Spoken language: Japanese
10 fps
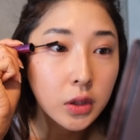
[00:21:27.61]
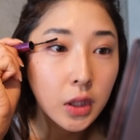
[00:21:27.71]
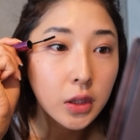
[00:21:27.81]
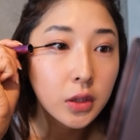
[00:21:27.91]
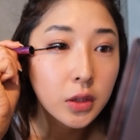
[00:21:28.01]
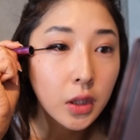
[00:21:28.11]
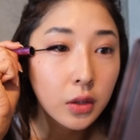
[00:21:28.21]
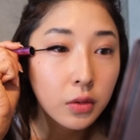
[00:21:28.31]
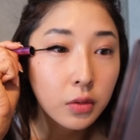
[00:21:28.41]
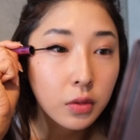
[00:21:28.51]
さっ
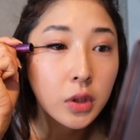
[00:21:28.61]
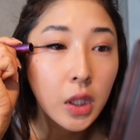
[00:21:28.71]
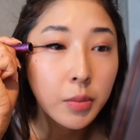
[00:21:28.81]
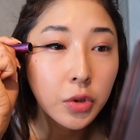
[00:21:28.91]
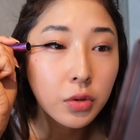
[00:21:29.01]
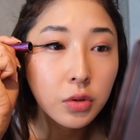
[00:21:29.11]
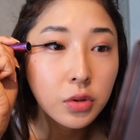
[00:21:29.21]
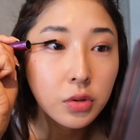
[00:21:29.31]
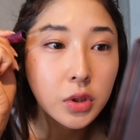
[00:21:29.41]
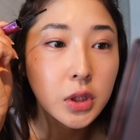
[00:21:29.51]
さと根元重